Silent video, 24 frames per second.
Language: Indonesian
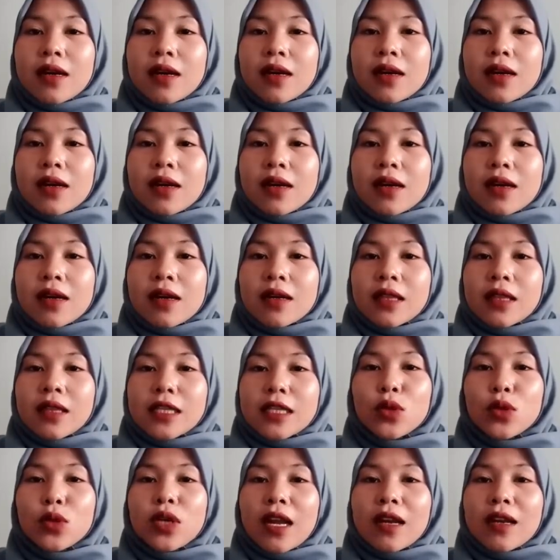uh, eh,
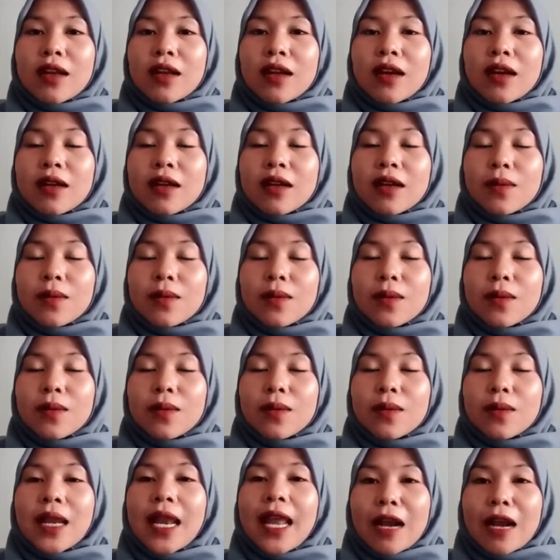tercampur dengan
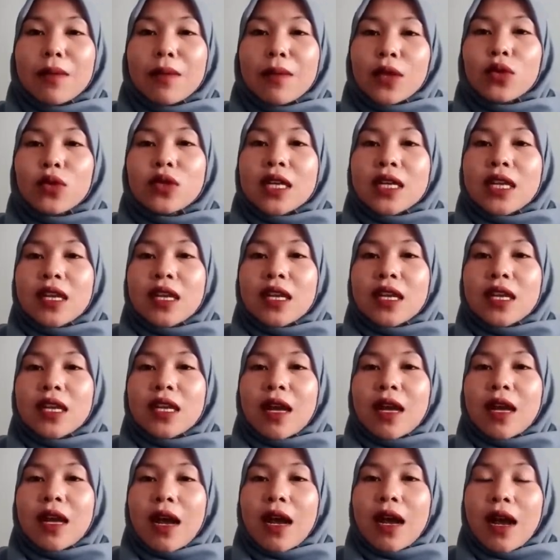belerang begitu,
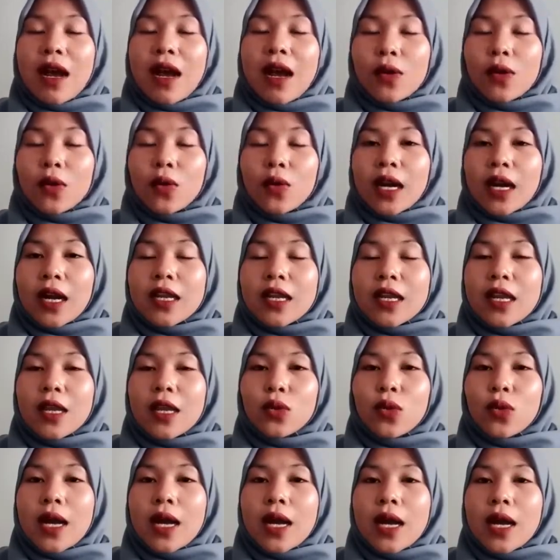jadi
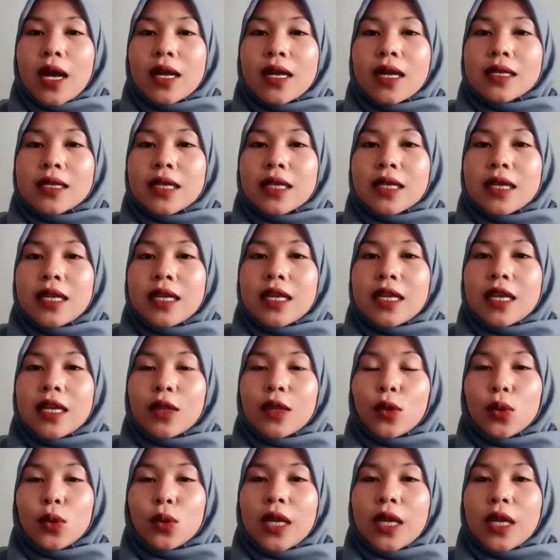warnanya itu agak sedikit